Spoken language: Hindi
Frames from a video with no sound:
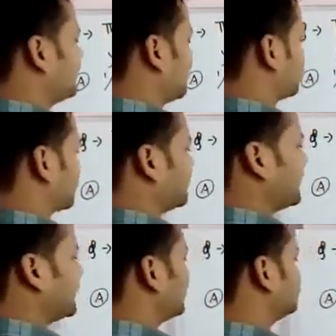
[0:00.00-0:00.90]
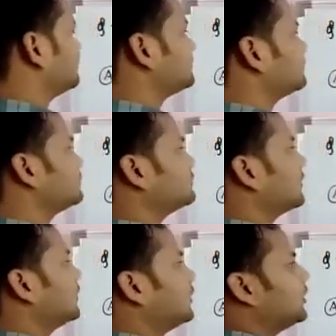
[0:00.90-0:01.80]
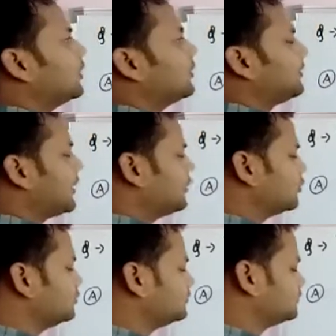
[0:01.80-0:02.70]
कैसा बनेगा मान लो